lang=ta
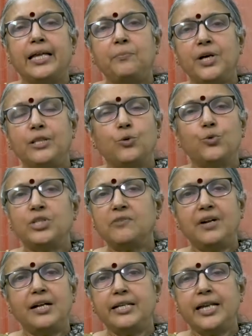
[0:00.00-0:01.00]
இப்ப அந்த
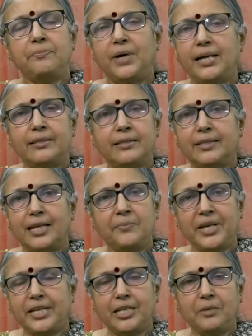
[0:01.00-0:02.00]
குற்றவாளியை பார்த்து
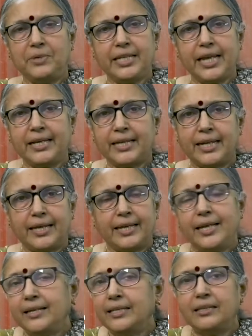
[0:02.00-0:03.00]
தலைமை நீதிபதி
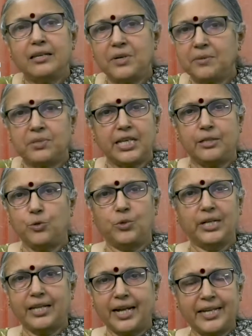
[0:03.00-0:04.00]
கேட்கிறாரே நீ திருமணம் செய்து
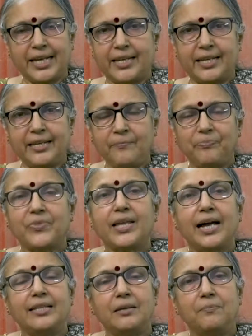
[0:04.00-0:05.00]
கொள்கிறாயான்னு
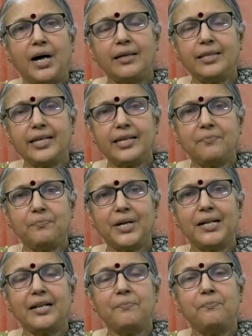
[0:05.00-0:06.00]
அந்த
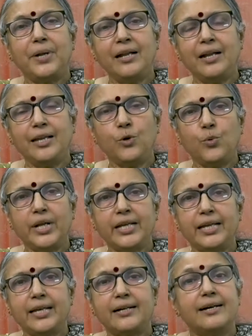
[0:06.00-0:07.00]
பாதிக்கப்பட்ட
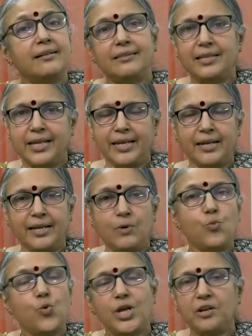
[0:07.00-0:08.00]
பெண்ணினுடைய கருத்து என்ன
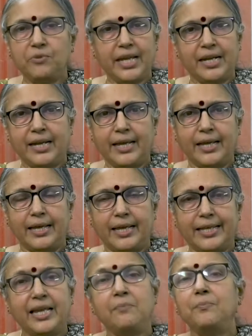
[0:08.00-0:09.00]
உணர்வு என்ன
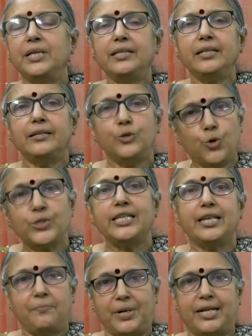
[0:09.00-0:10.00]
என்பது
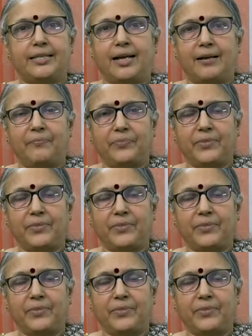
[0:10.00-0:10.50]
யோசிக்கப்பட்டதா